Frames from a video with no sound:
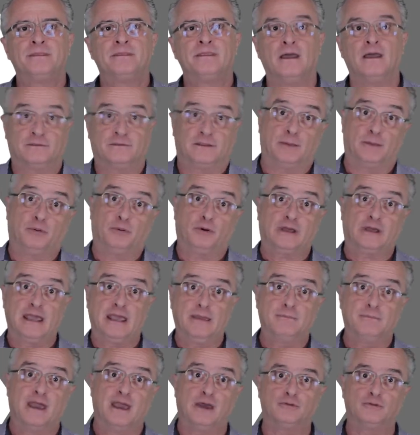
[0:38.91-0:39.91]
até porque
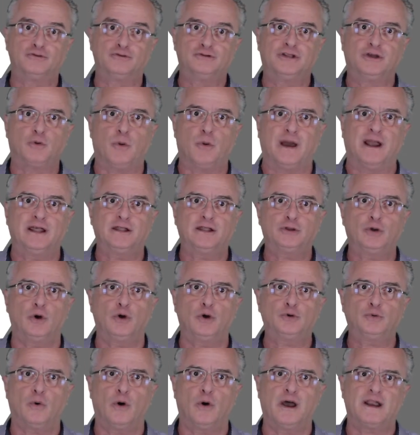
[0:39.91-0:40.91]
em menos de
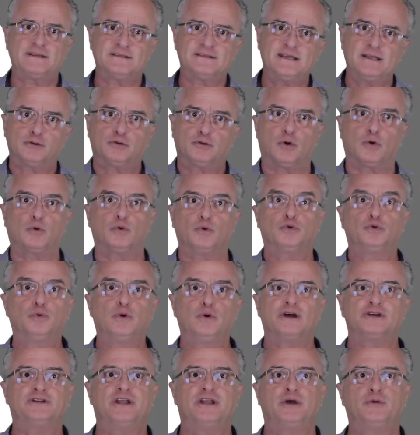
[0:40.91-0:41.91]
48 horas entrou com
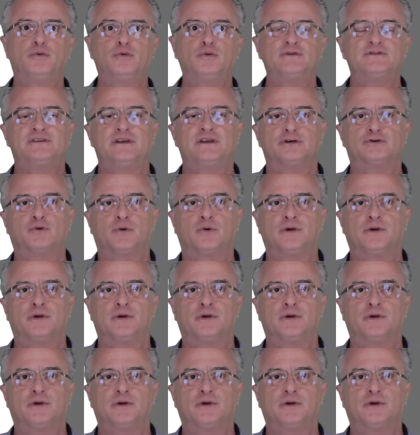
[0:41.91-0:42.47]
duas denúncias